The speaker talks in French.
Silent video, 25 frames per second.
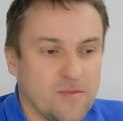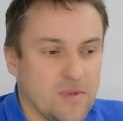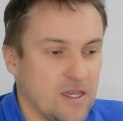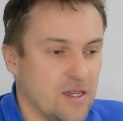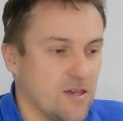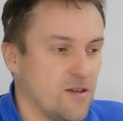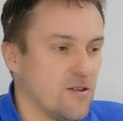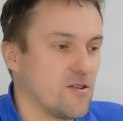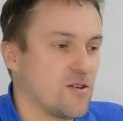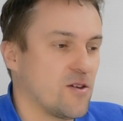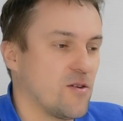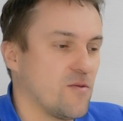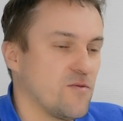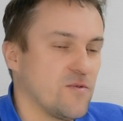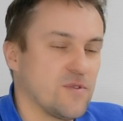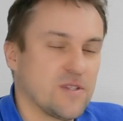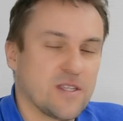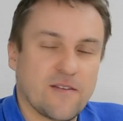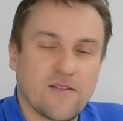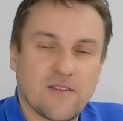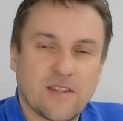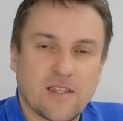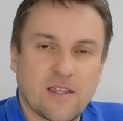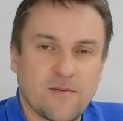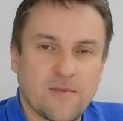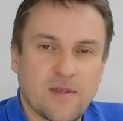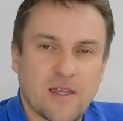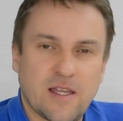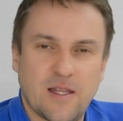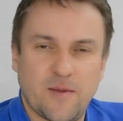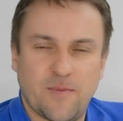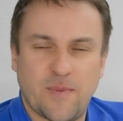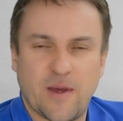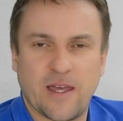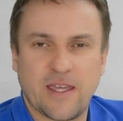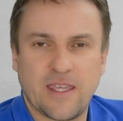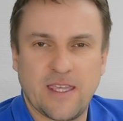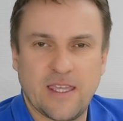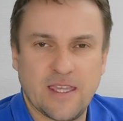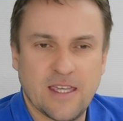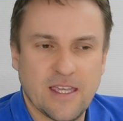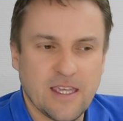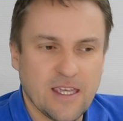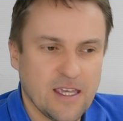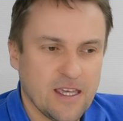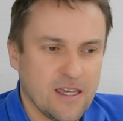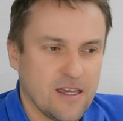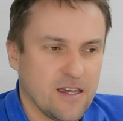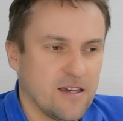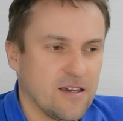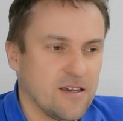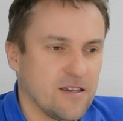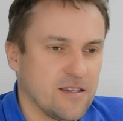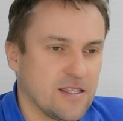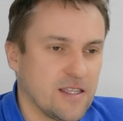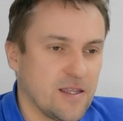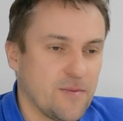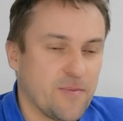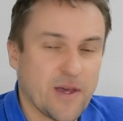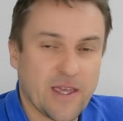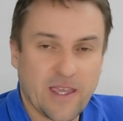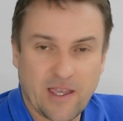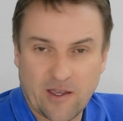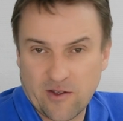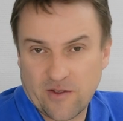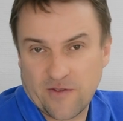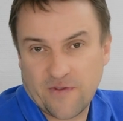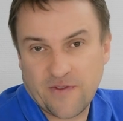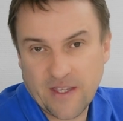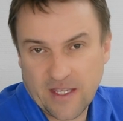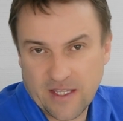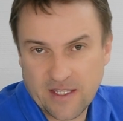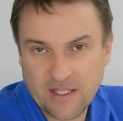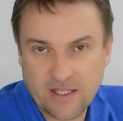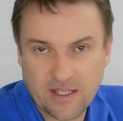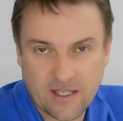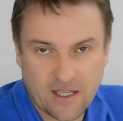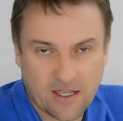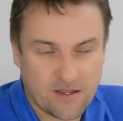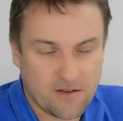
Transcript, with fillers: Mais comme vous savez très bien, les paris, c'est des paris à cote fixe.